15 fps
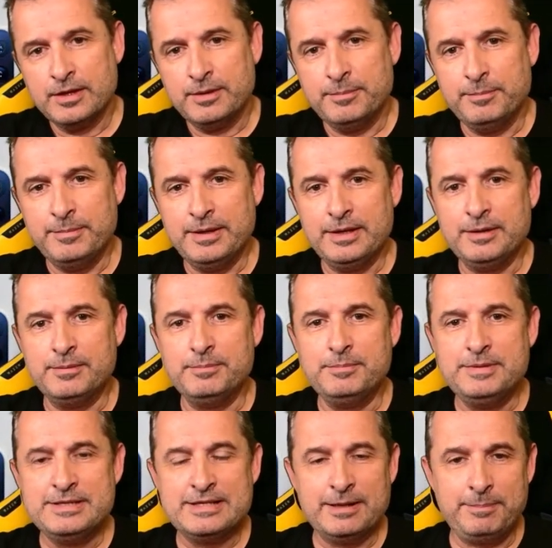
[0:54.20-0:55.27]
Mais
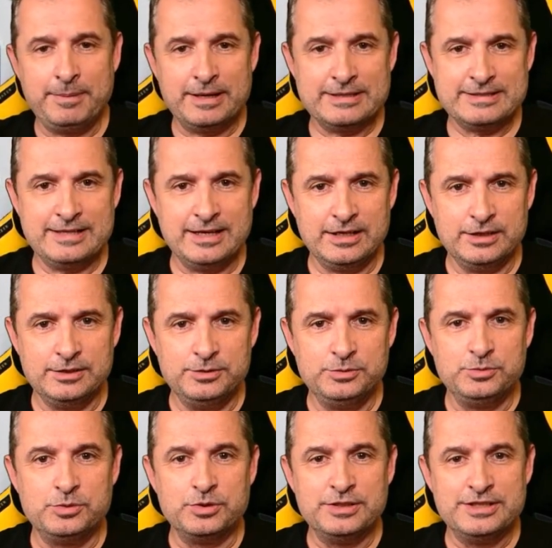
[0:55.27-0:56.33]
mis à part ça,
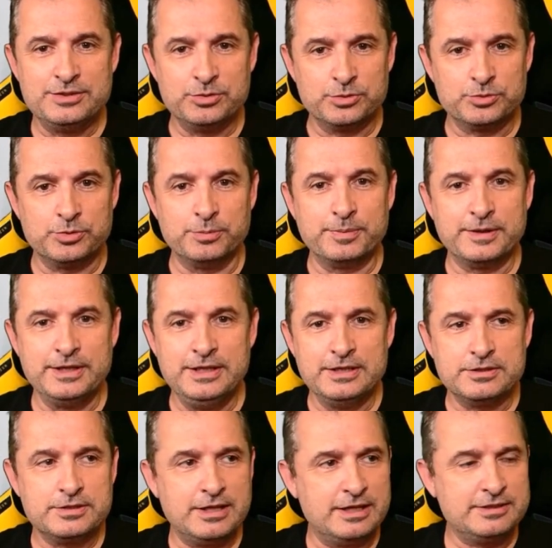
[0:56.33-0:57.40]
nous connaissions son prix,
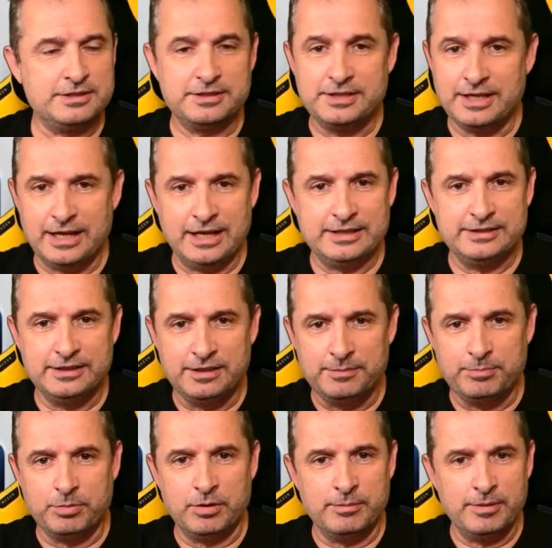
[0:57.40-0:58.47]
ça c'était acté,
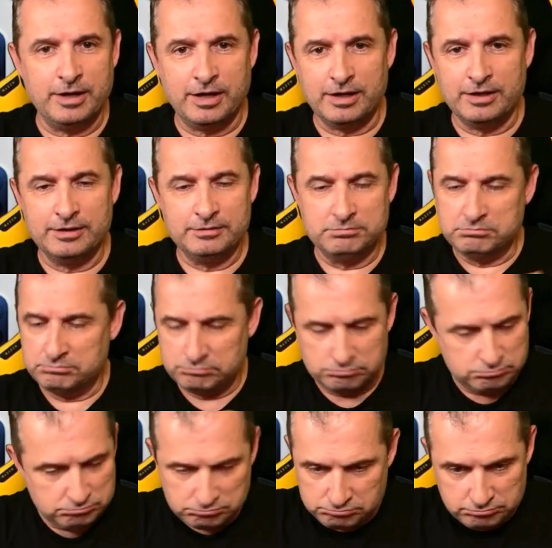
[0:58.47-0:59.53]
point barre.
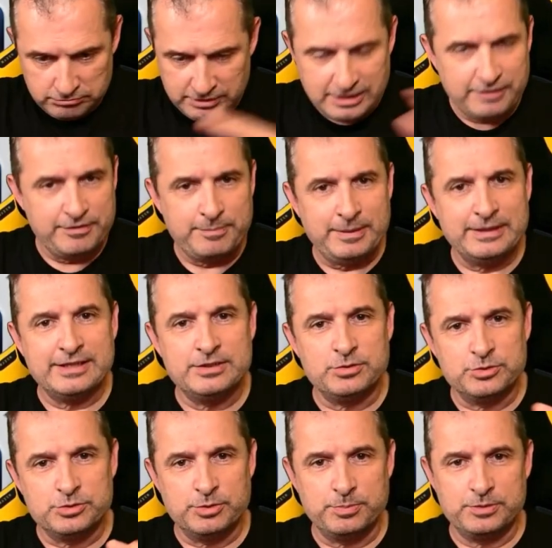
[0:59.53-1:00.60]
Il n'y avait pas de
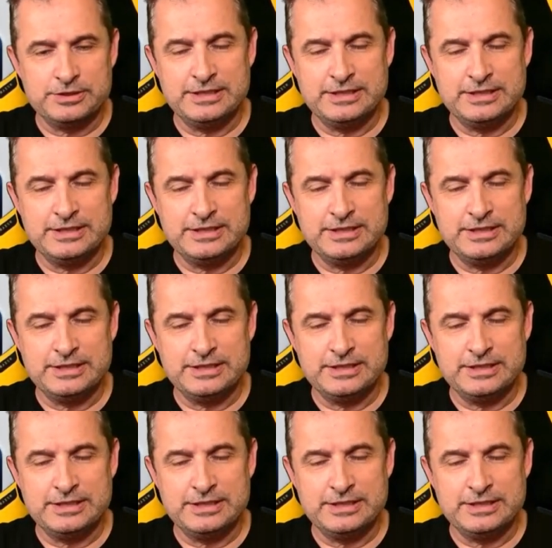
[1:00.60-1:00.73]
raison de se poser